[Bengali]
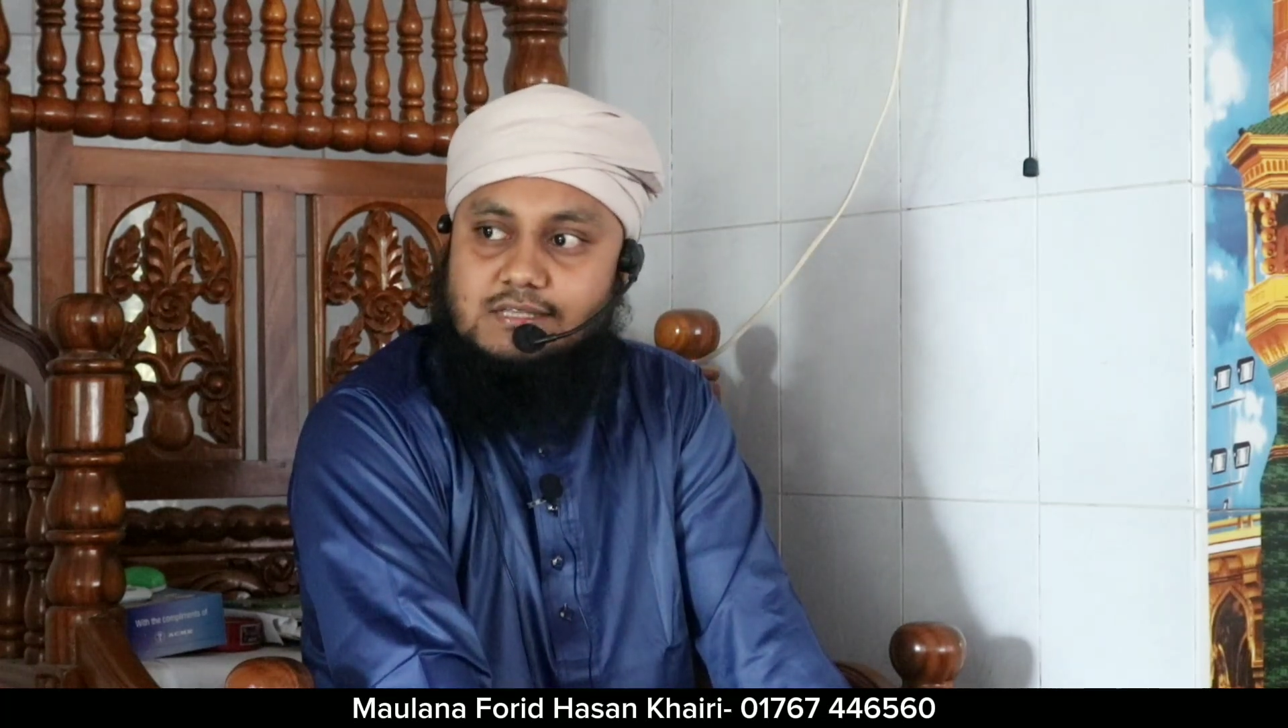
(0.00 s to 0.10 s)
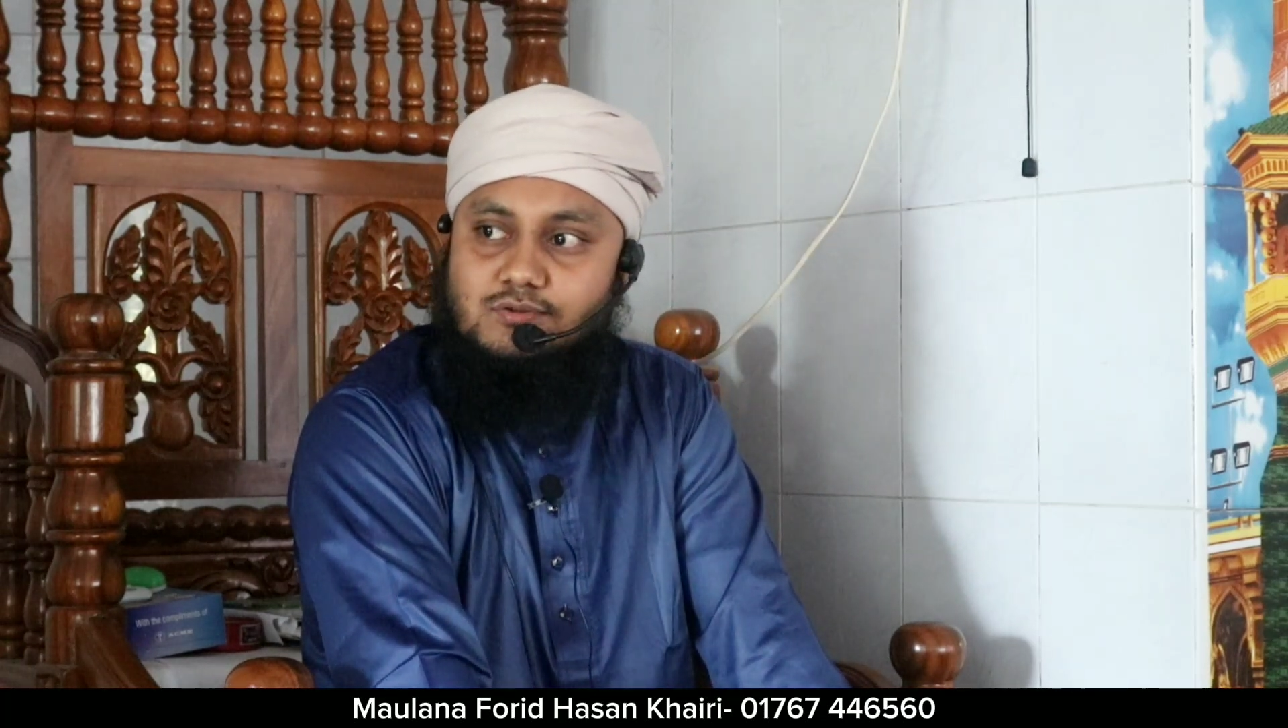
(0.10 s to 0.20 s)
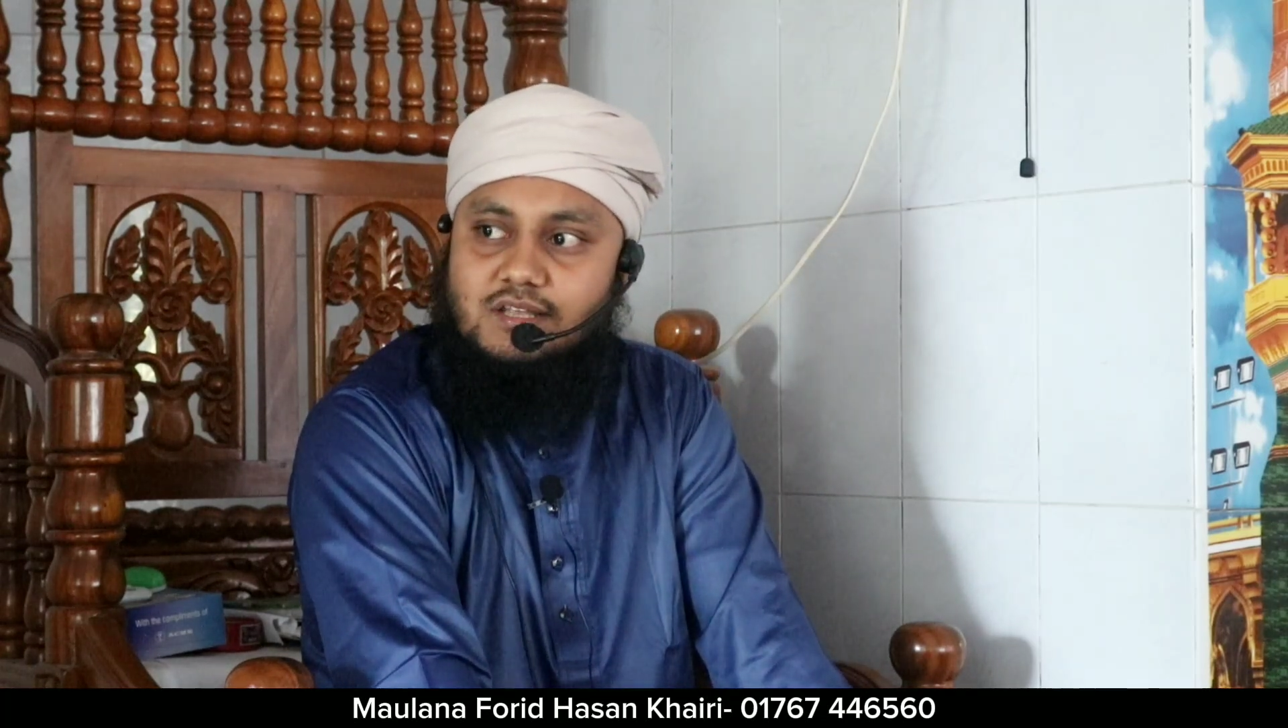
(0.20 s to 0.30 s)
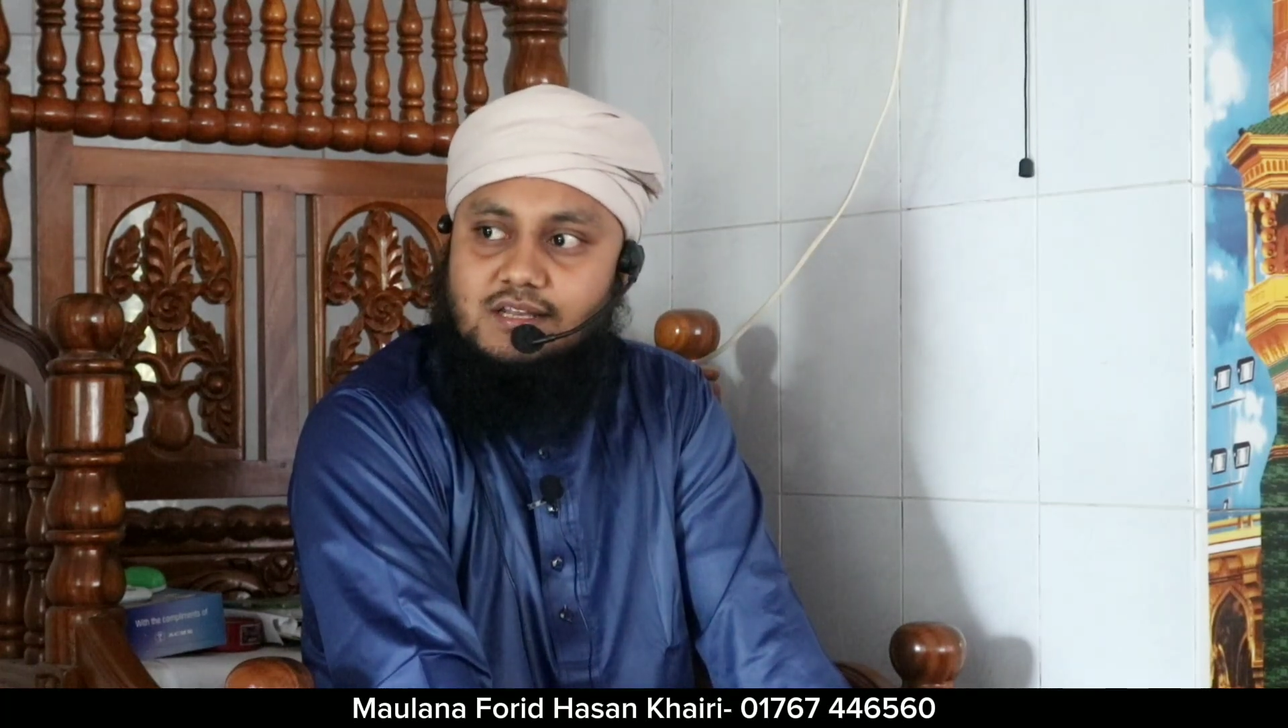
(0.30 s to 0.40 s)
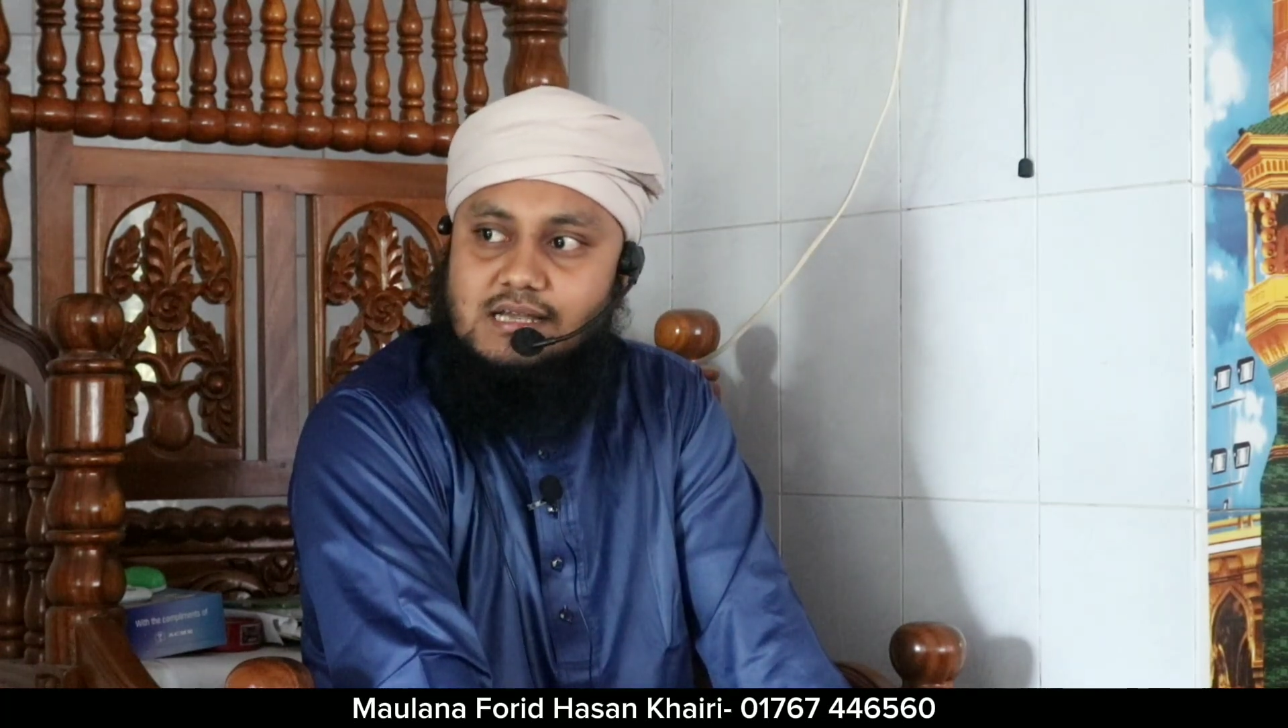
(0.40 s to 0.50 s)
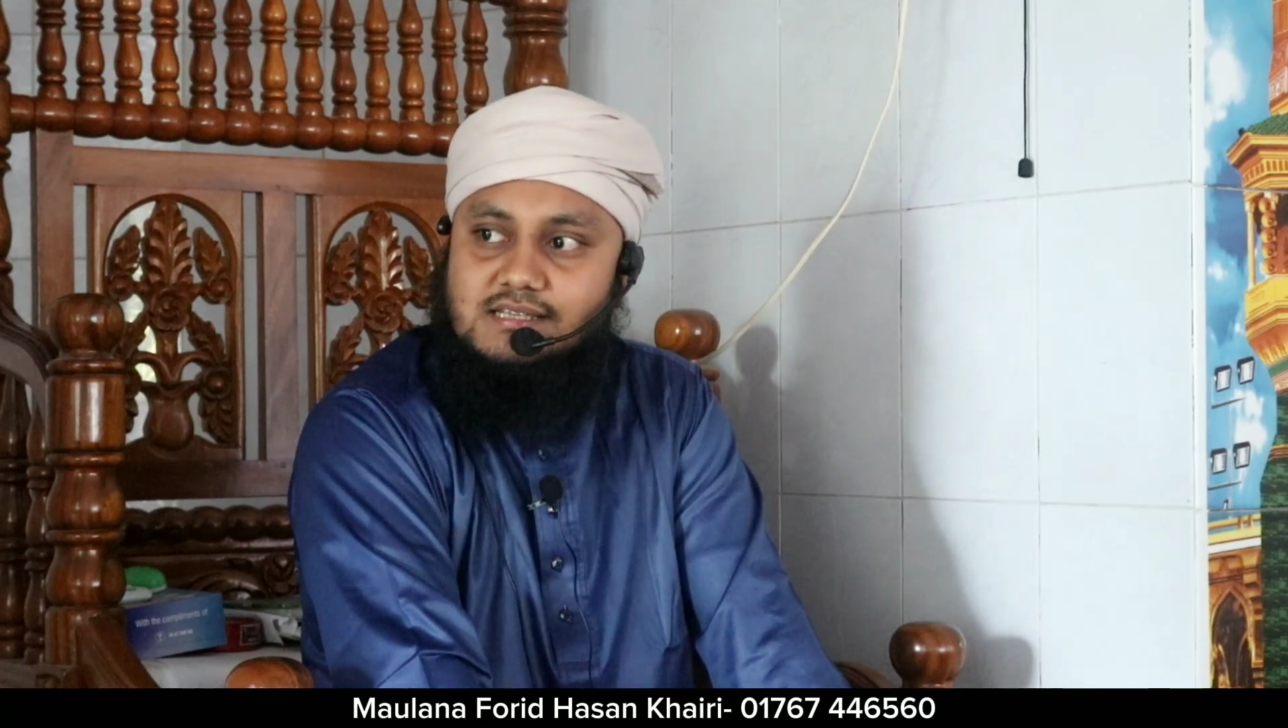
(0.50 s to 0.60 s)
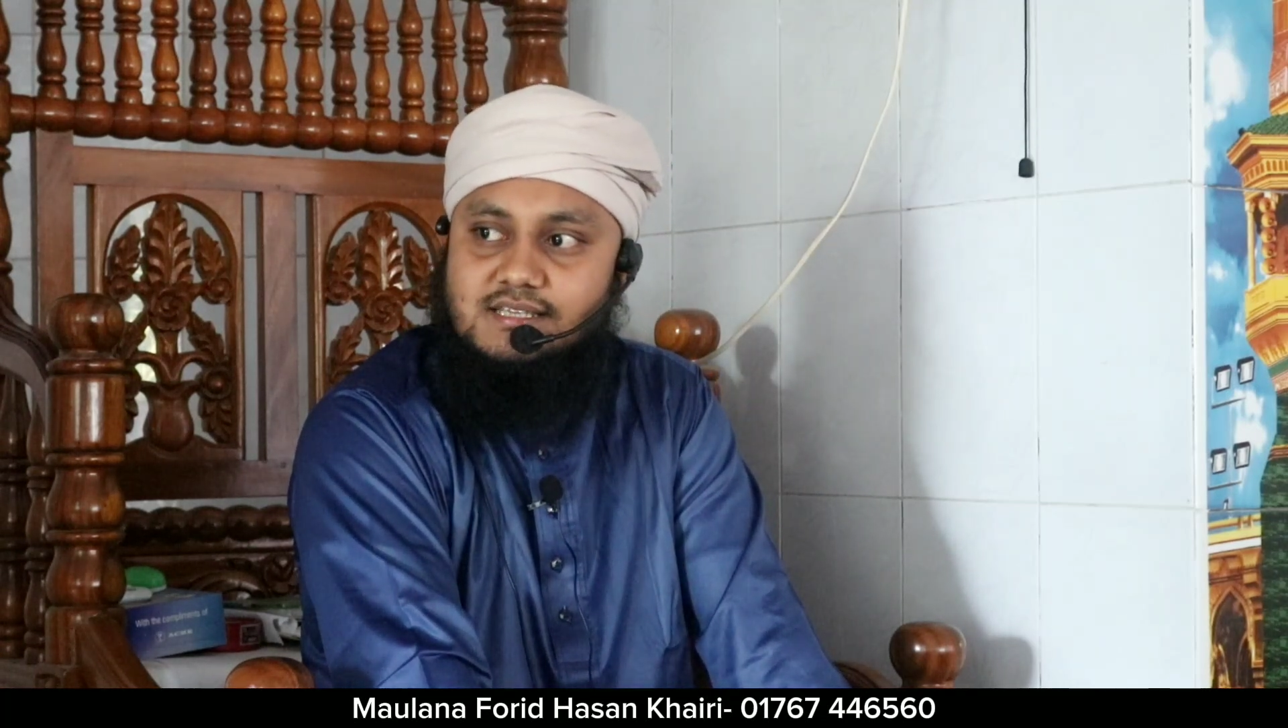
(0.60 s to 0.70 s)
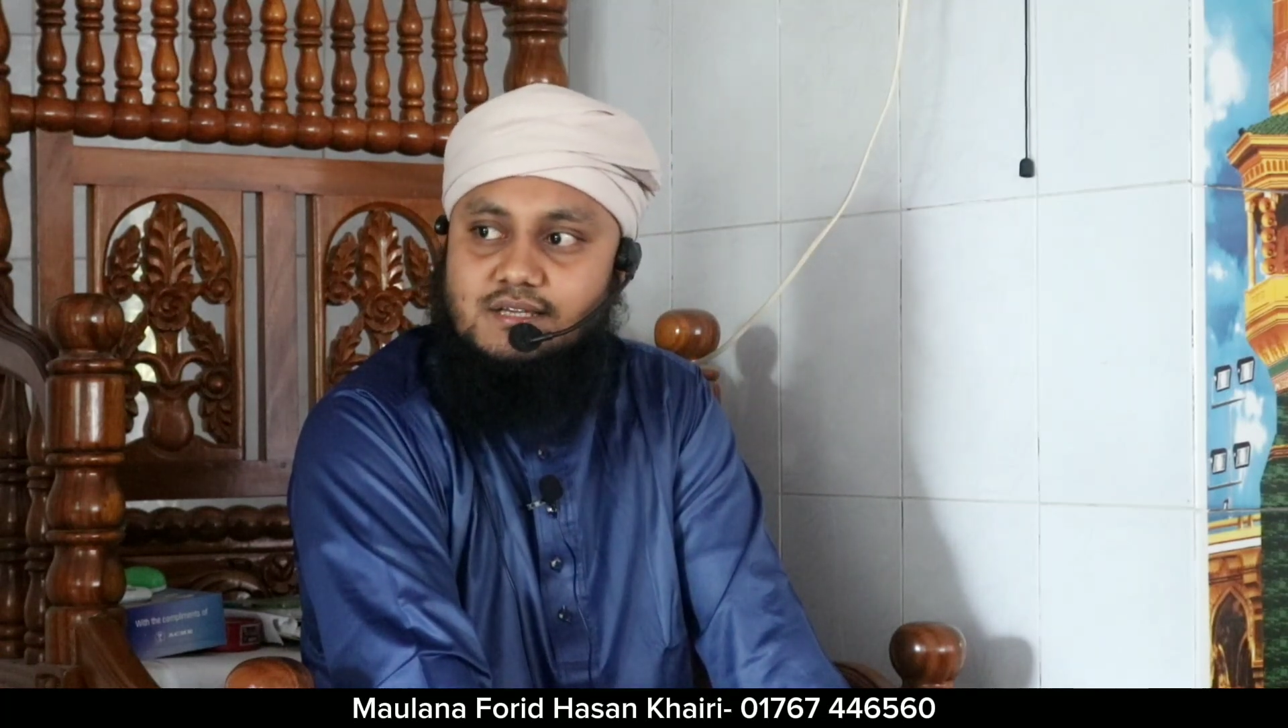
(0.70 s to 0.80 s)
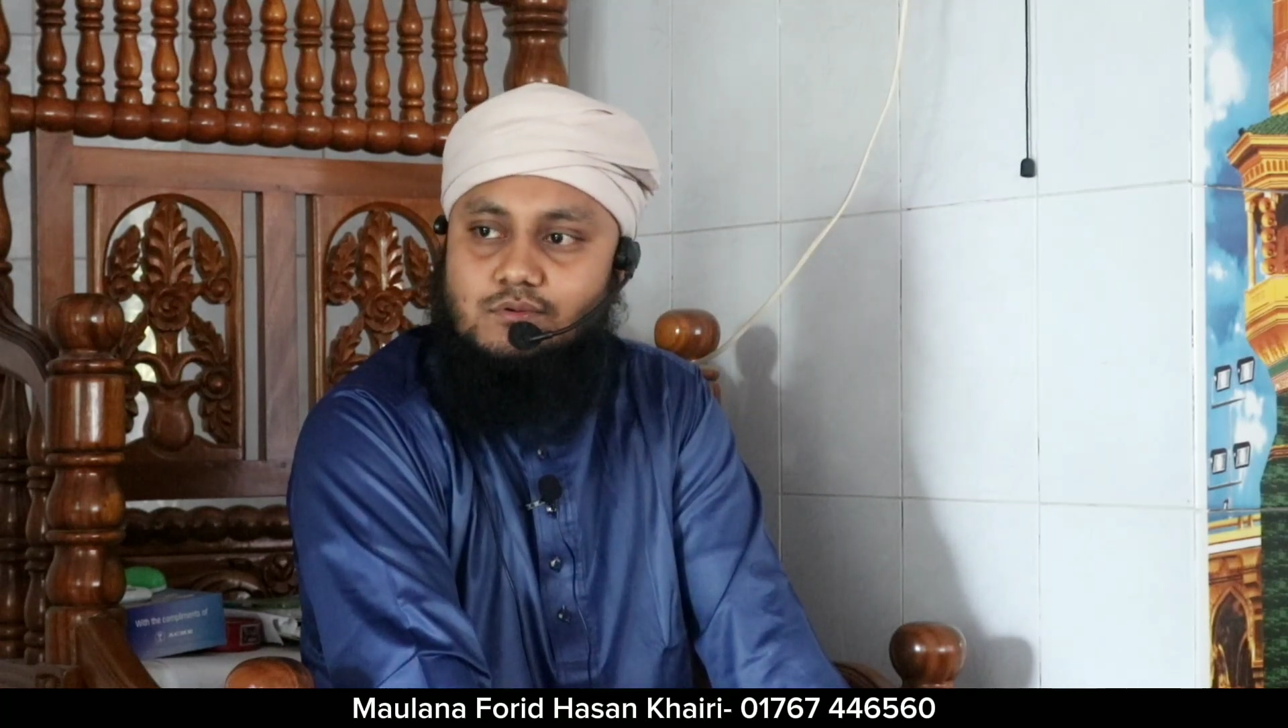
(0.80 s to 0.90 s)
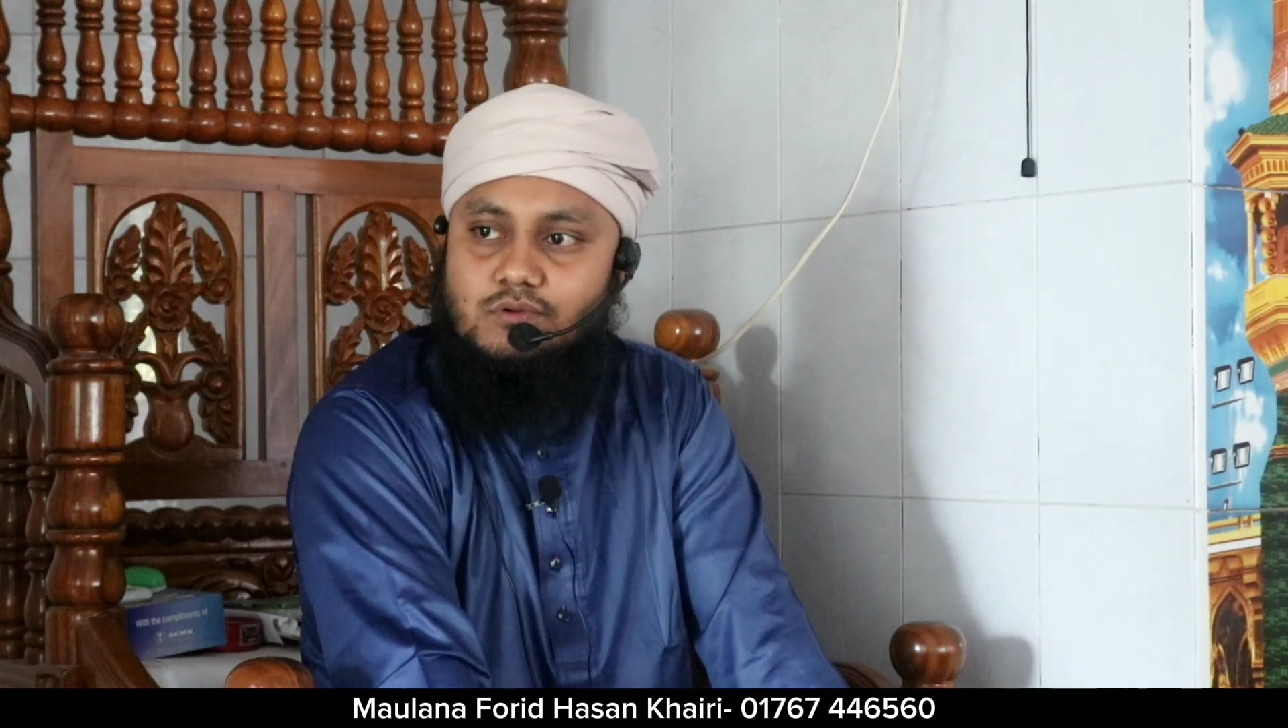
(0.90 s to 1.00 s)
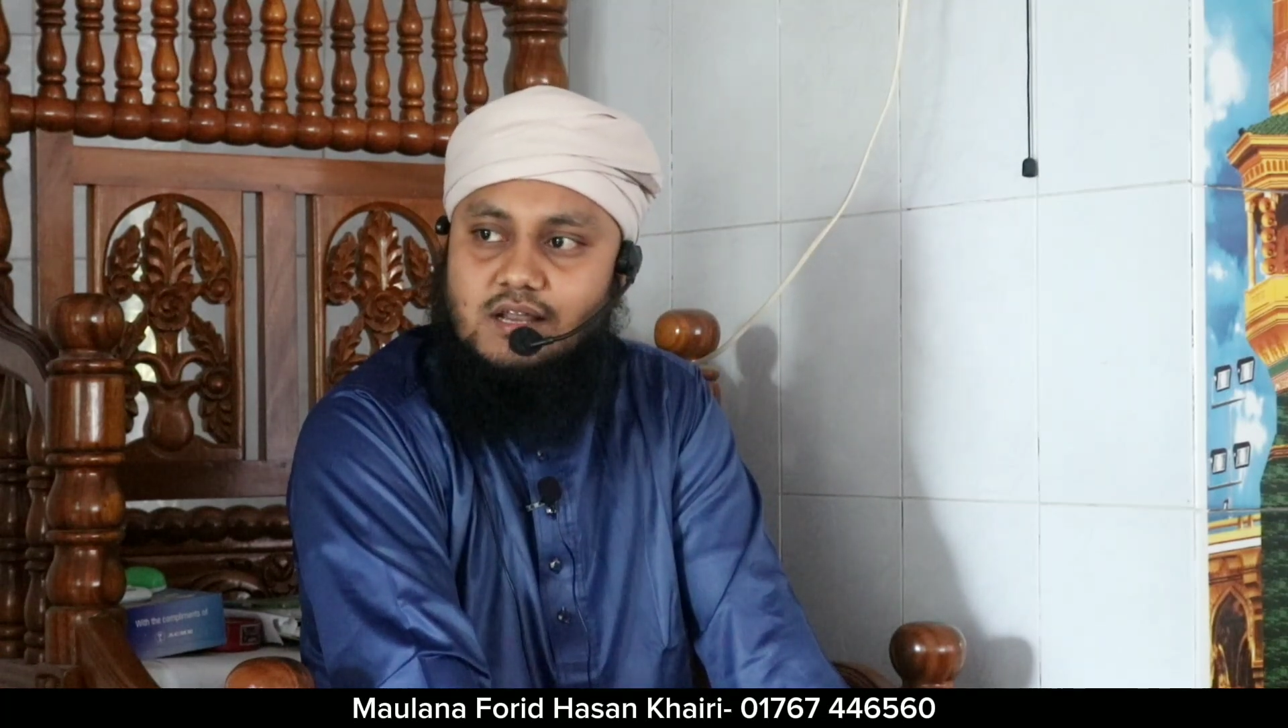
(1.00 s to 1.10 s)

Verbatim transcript: রাসুলের কাছে